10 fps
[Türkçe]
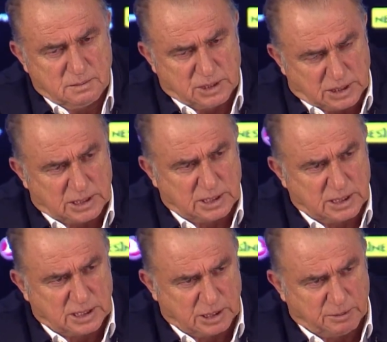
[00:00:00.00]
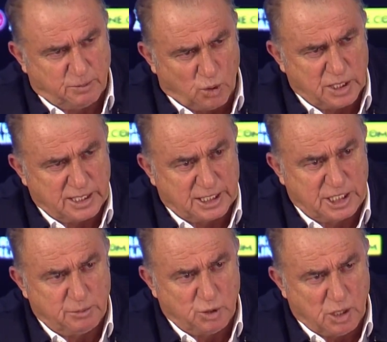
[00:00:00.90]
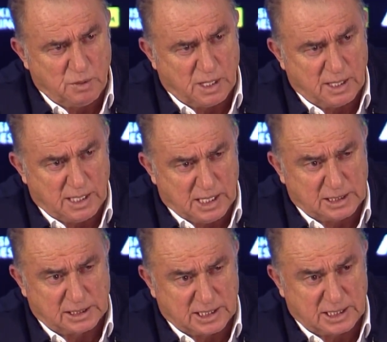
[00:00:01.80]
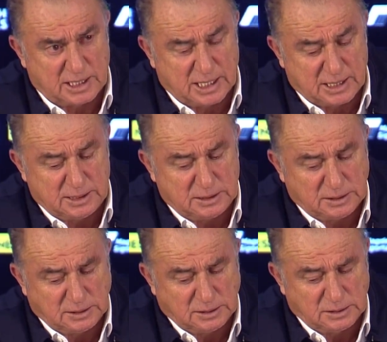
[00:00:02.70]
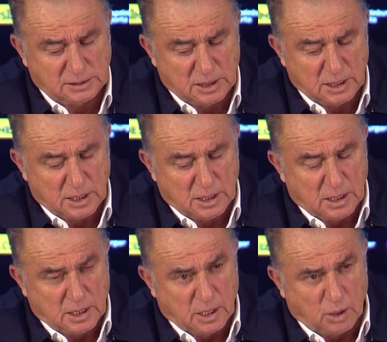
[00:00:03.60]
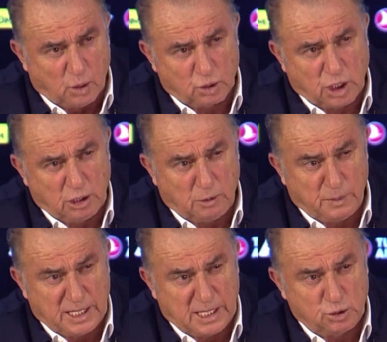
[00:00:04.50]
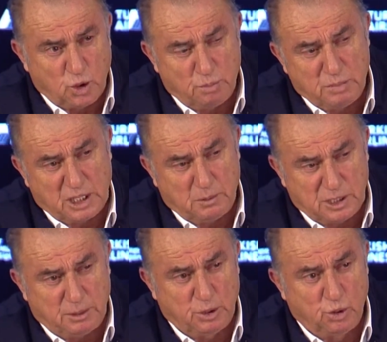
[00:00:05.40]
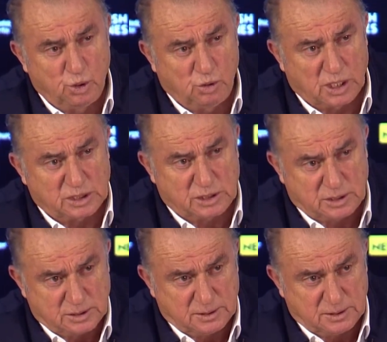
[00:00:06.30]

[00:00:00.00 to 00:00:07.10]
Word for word: istatistikler tabii puan getirmiyor ama istatistiklerin ortalamaya dönme gibi de bir huyu vardır.